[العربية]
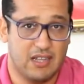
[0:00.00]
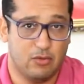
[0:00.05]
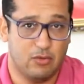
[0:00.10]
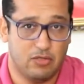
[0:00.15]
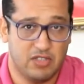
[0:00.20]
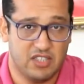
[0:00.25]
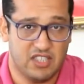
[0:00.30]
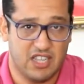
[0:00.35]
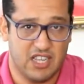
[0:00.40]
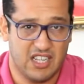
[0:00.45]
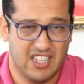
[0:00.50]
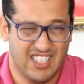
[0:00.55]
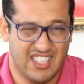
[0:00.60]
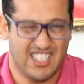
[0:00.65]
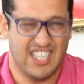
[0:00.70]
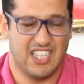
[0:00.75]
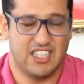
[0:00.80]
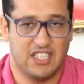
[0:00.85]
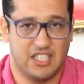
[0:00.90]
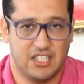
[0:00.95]
عنده
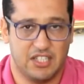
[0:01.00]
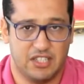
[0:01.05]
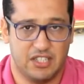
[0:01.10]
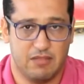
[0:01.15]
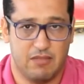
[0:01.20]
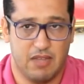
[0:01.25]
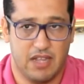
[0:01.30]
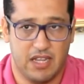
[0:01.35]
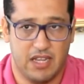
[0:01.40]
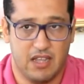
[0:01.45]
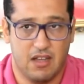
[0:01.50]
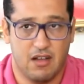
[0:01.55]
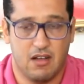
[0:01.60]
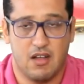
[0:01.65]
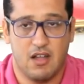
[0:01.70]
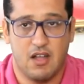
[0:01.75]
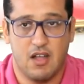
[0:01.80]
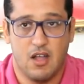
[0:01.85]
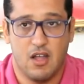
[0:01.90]
سياسه اجتماعيه